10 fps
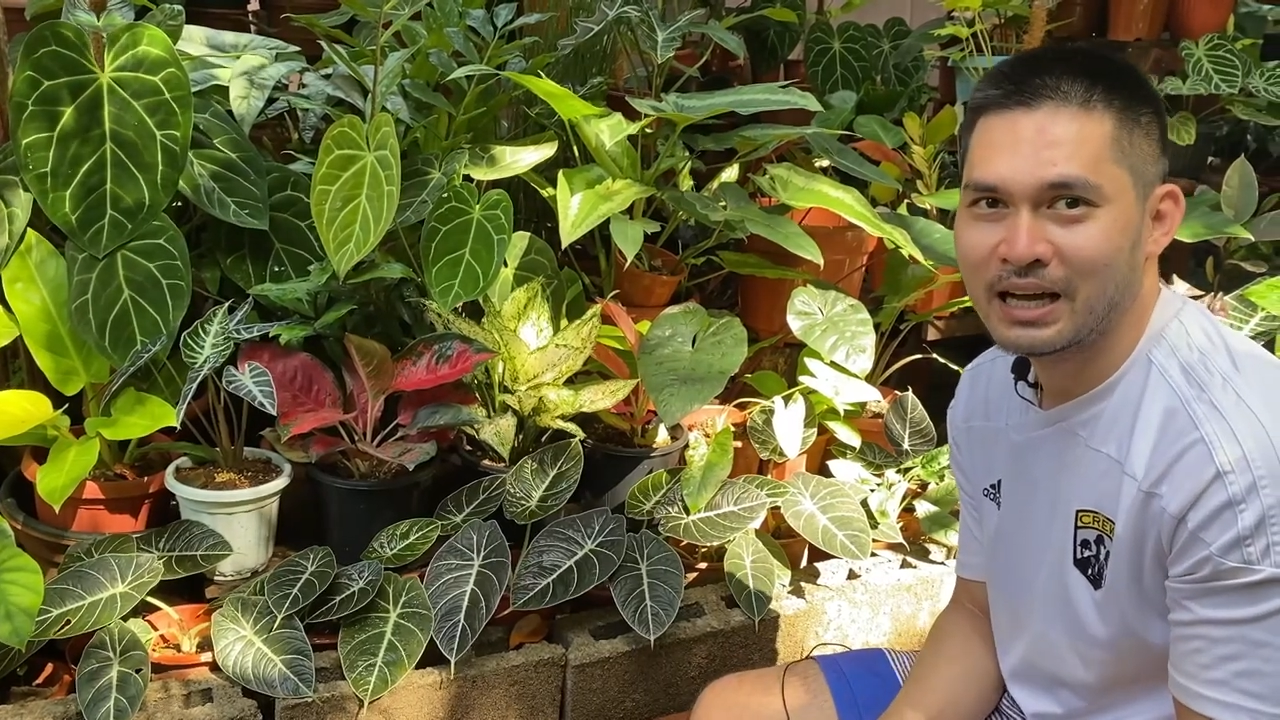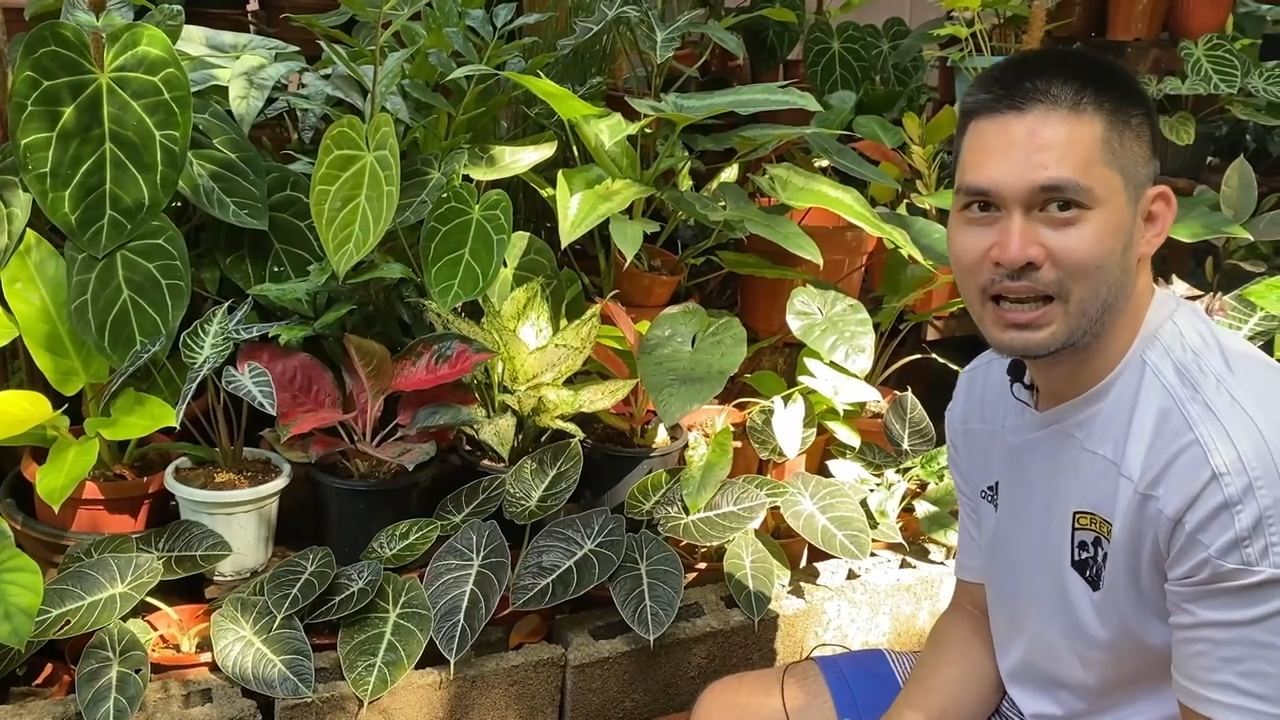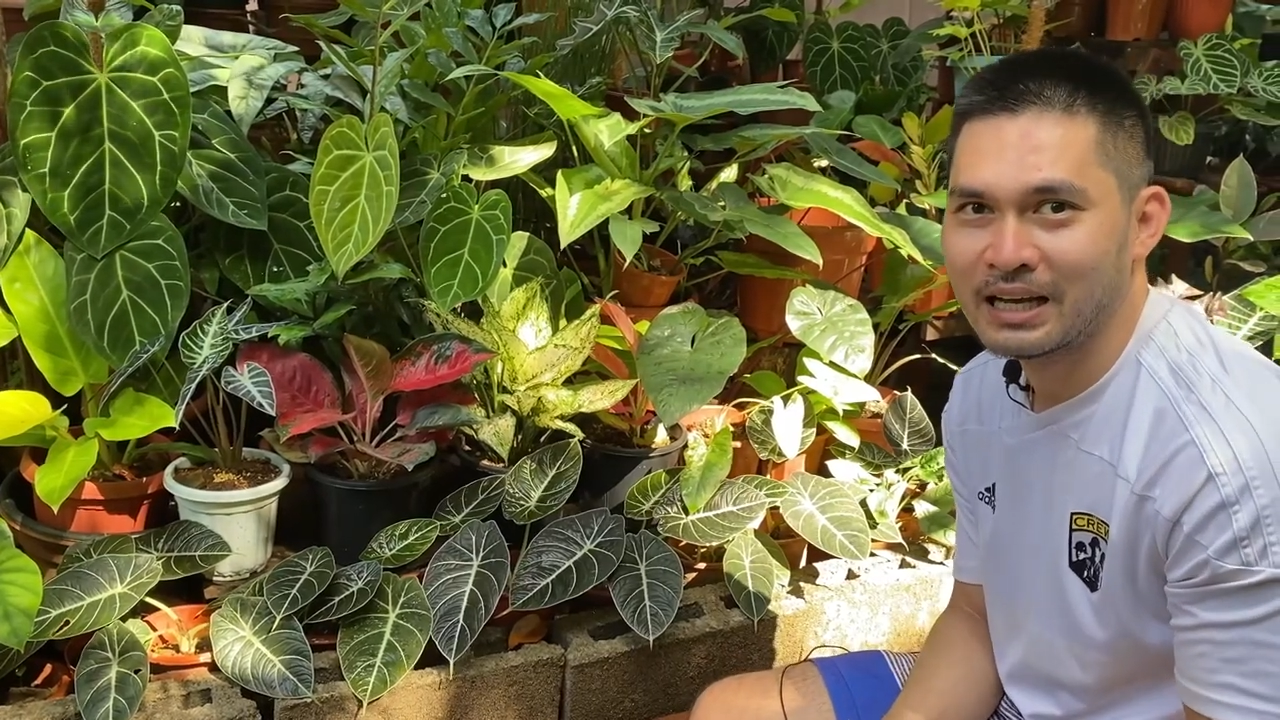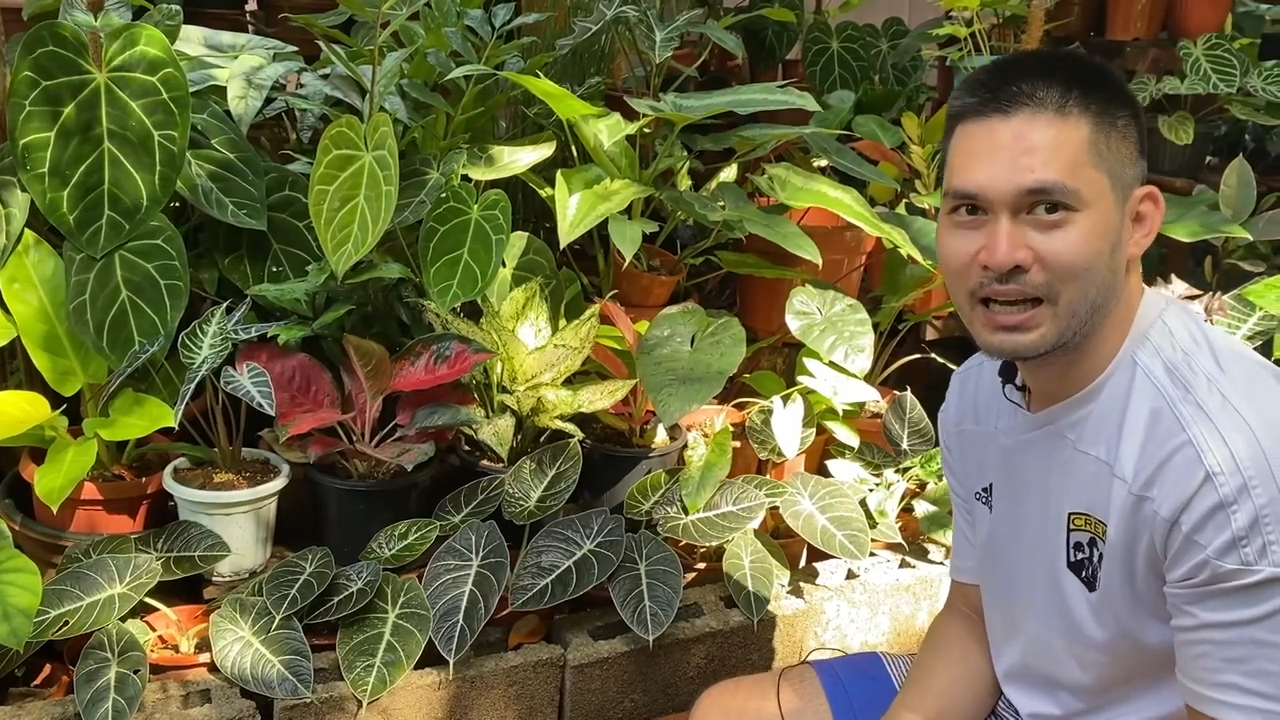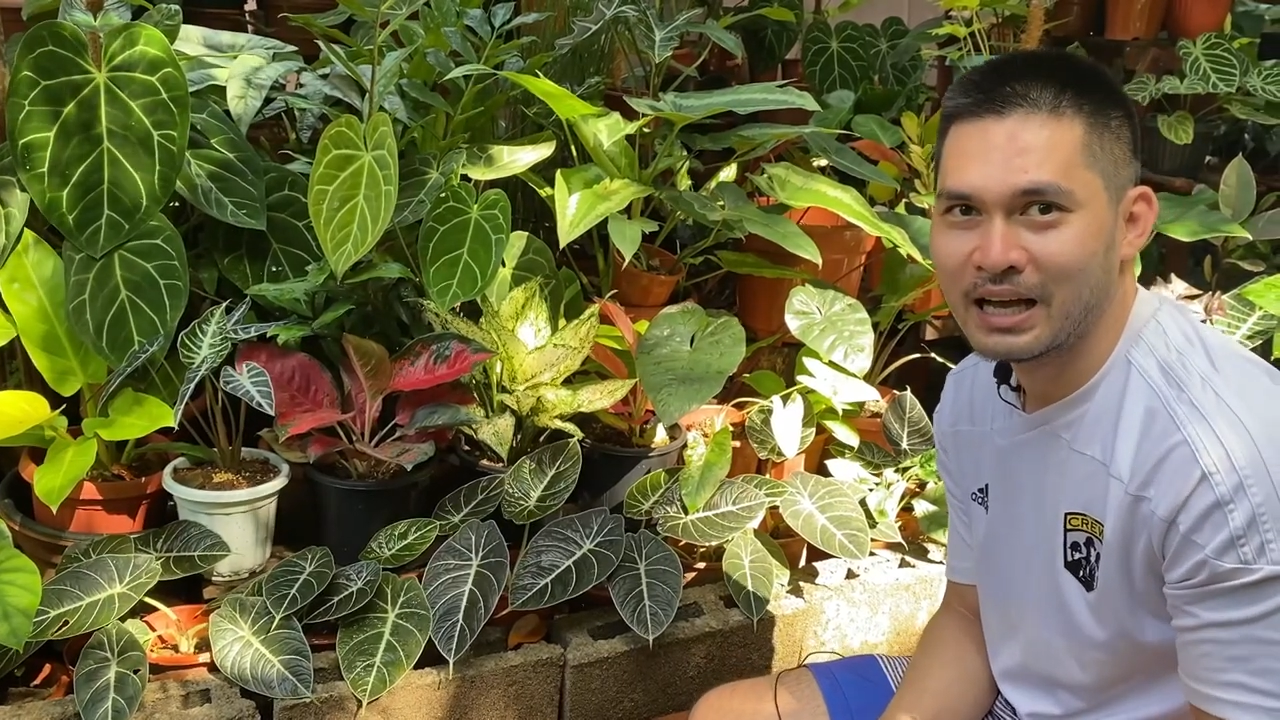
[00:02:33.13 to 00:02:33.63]

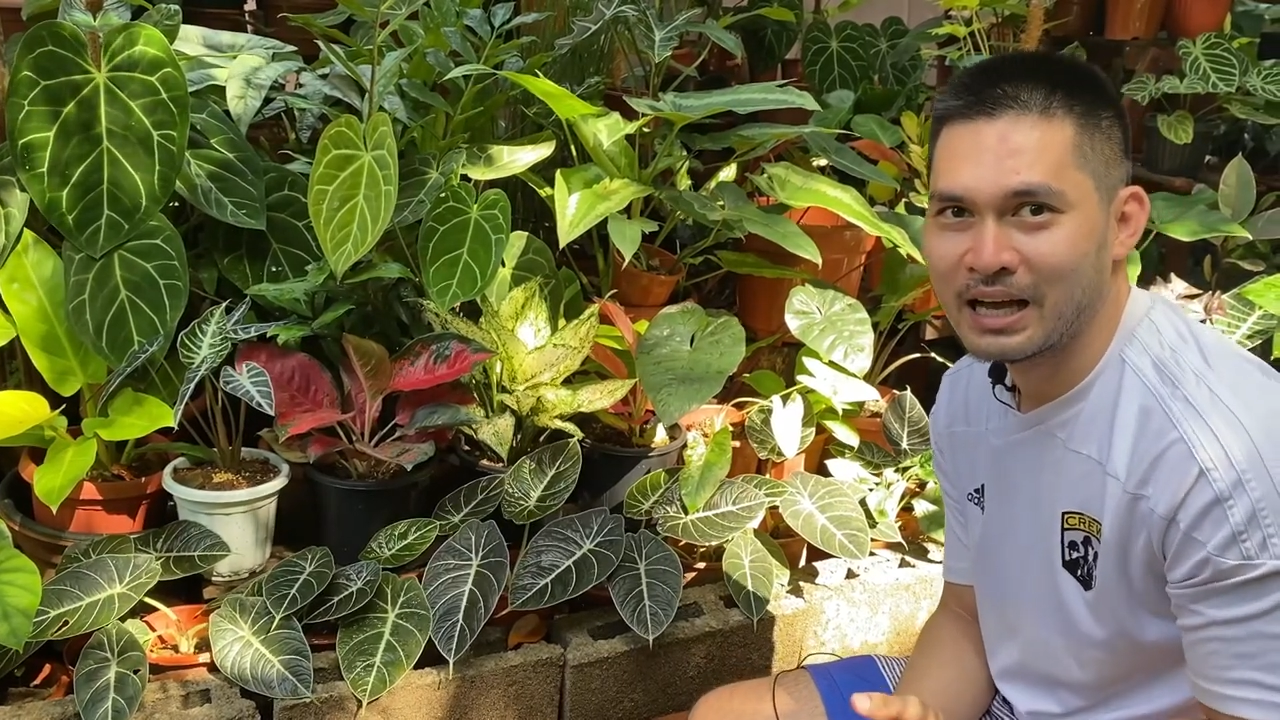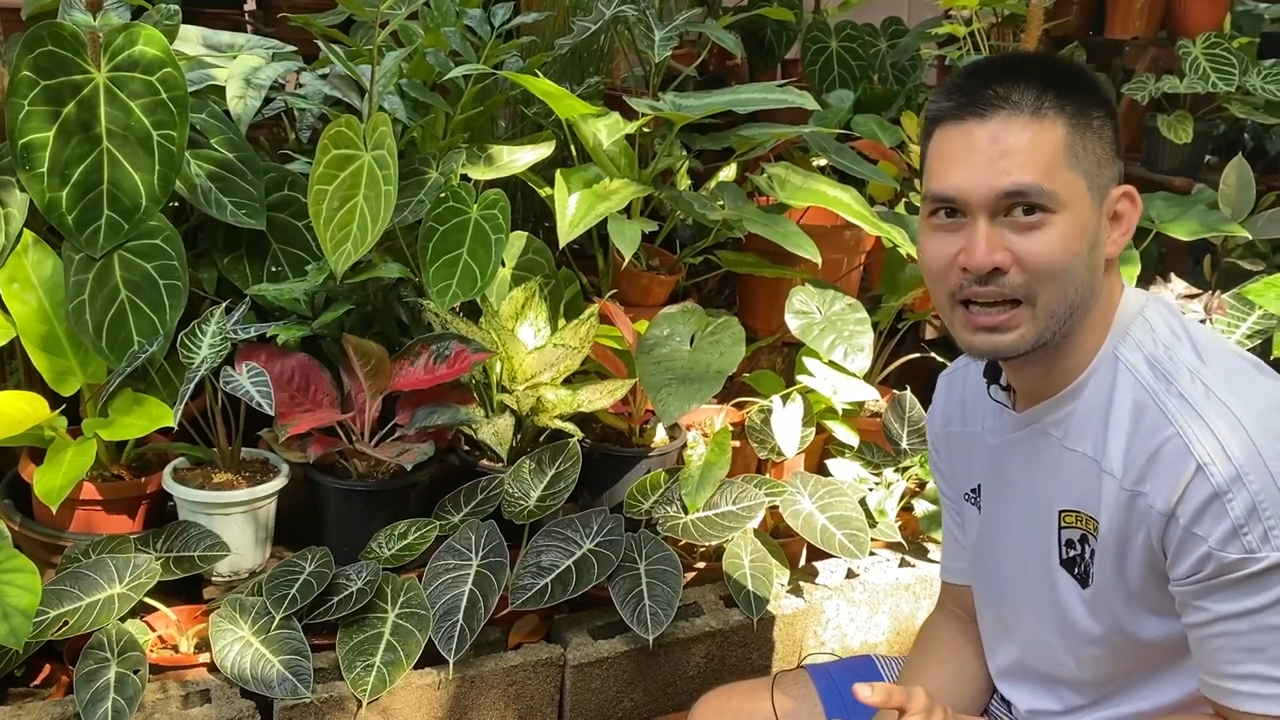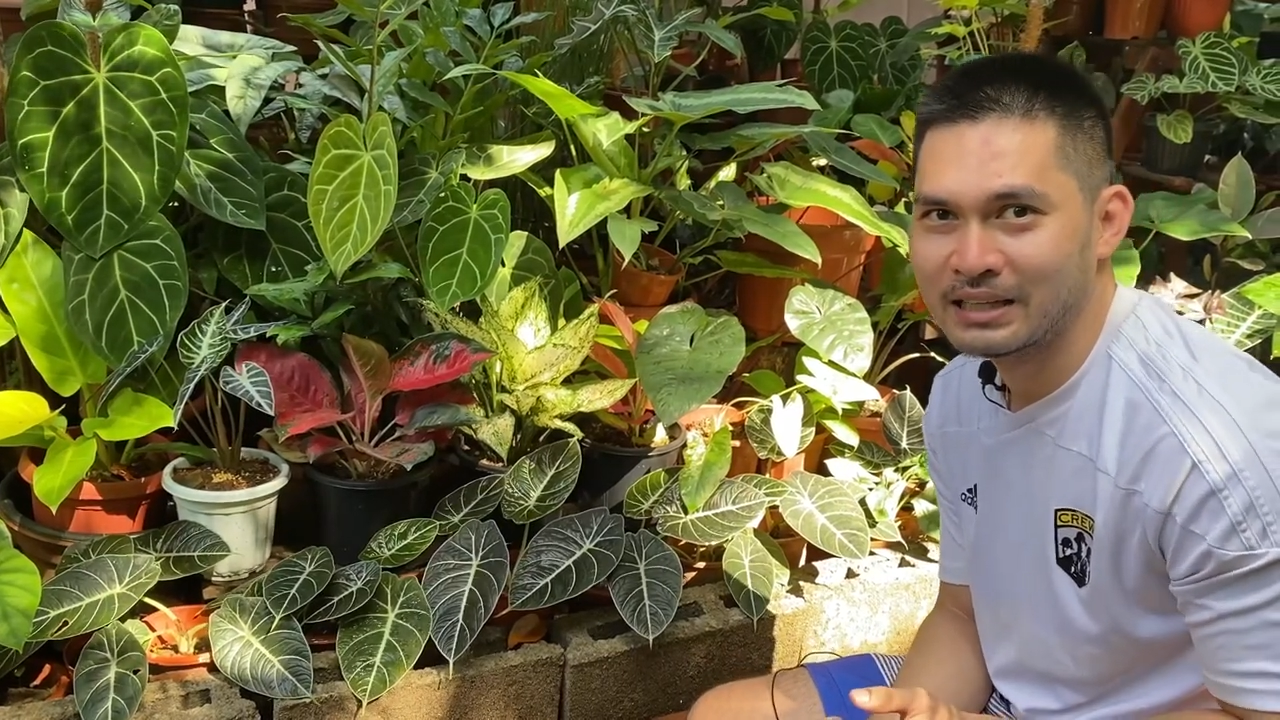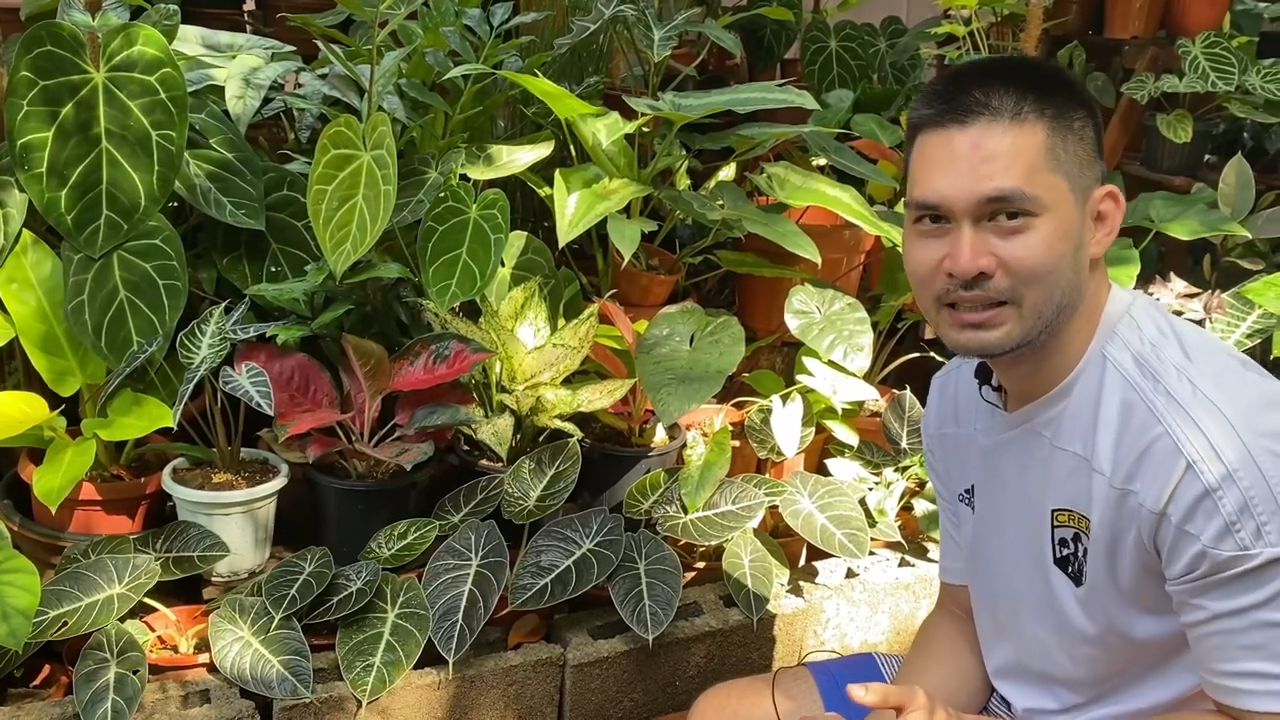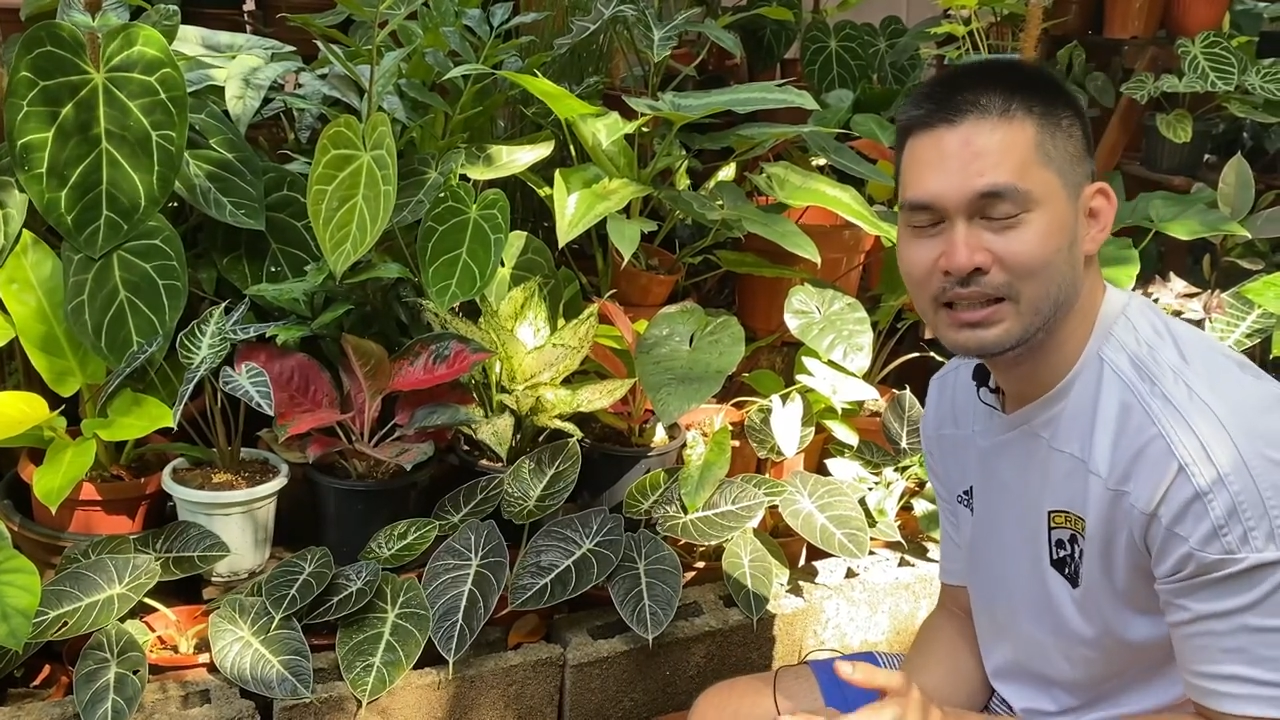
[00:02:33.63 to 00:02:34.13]

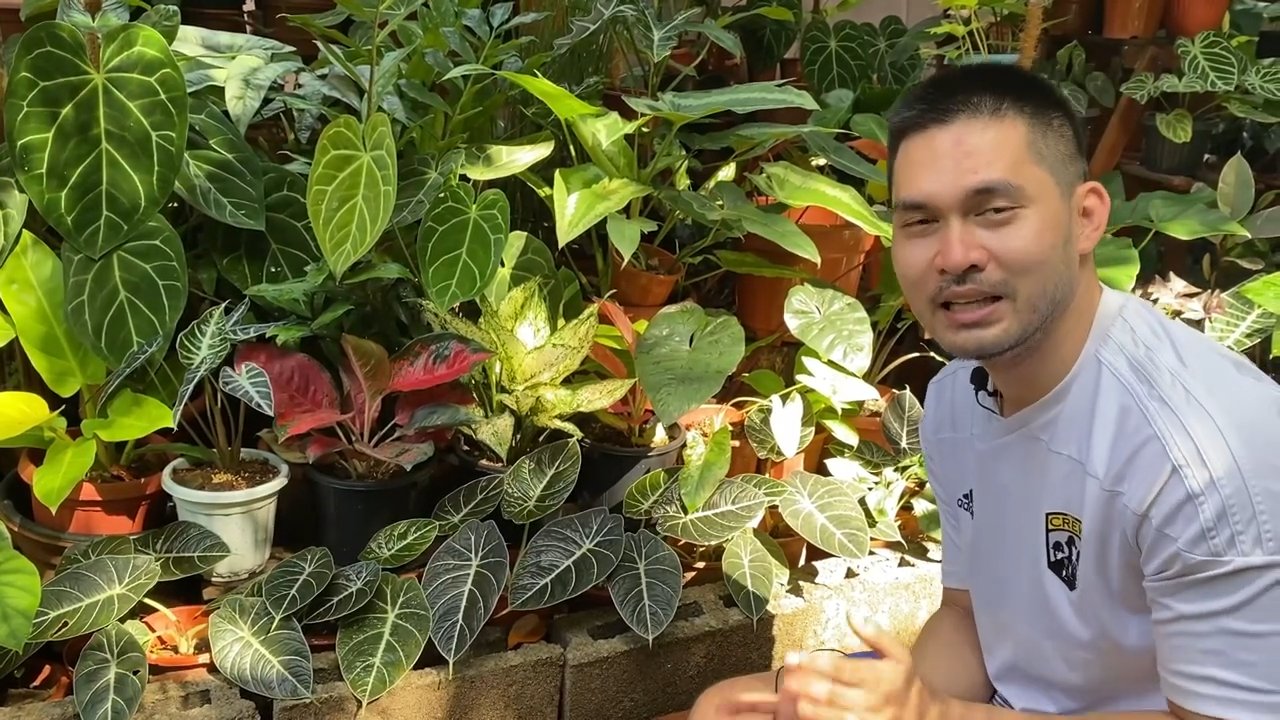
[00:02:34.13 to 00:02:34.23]
alagaan and then